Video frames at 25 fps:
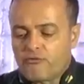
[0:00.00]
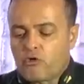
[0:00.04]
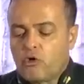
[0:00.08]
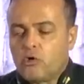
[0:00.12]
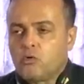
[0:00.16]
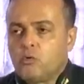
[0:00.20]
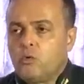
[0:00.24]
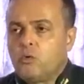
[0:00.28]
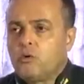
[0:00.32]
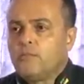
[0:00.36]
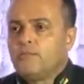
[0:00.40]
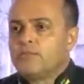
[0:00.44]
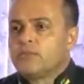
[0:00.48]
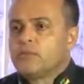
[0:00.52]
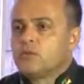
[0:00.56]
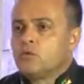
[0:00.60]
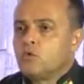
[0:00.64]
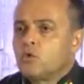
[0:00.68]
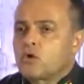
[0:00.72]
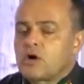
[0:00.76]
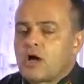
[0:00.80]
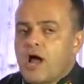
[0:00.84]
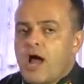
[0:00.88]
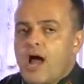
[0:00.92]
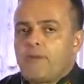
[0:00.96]
ficou no,
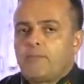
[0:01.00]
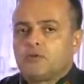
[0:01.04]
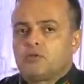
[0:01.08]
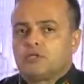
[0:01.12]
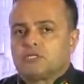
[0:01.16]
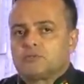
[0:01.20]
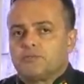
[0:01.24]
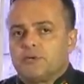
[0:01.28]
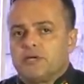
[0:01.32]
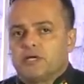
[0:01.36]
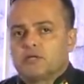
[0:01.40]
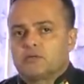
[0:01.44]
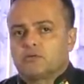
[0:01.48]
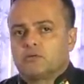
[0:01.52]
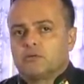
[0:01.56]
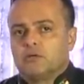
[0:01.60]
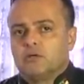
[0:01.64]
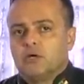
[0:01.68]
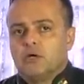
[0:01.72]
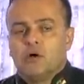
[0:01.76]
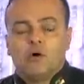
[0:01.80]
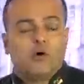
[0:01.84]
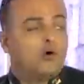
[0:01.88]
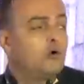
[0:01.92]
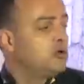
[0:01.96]
no cabo do espeto,
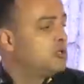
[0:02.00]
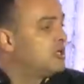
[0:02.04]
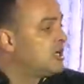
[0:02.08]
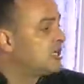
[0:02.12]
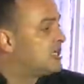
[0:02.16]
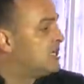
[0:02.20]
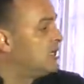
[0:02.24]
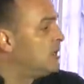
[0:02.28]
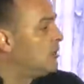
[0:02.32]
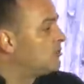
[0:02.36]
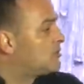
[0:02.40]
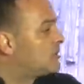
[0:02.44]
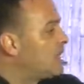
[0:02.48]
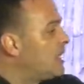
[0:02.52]
onde aqui não